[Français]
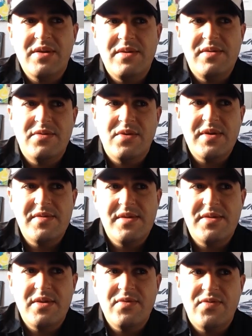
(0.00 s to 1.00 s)
ils ont
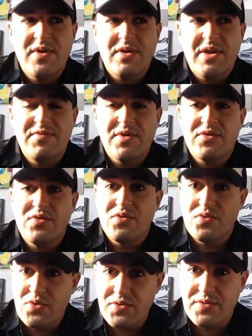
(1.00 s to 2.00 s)
hésité à faire la version
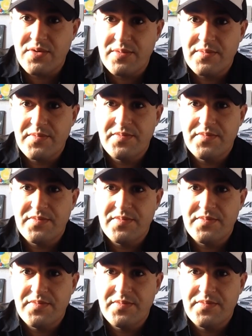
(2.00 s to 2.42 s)
courte.